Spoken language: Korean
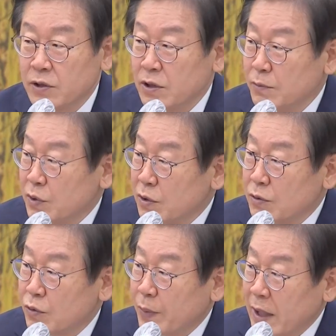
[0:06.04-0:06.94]
지금
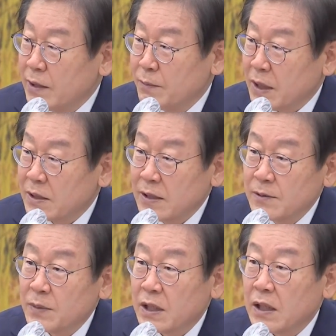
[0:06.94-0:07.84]
들어도 바이든 맞지
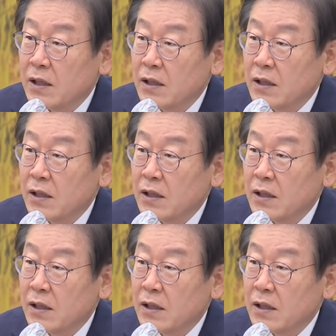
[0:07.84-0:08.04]
않습니까?